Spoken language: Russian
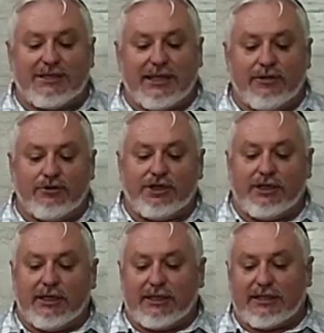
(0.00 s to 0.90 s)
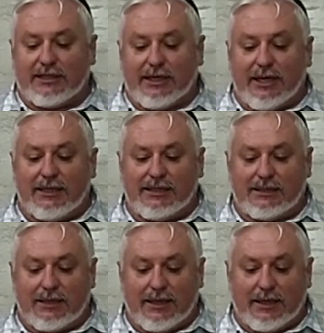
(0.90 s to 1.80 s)
на следующий день
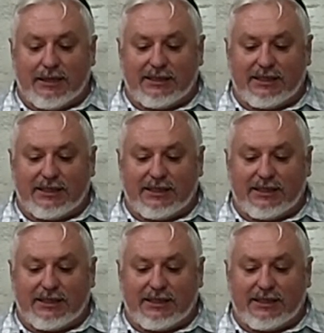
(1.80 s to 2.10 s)
состоялось э,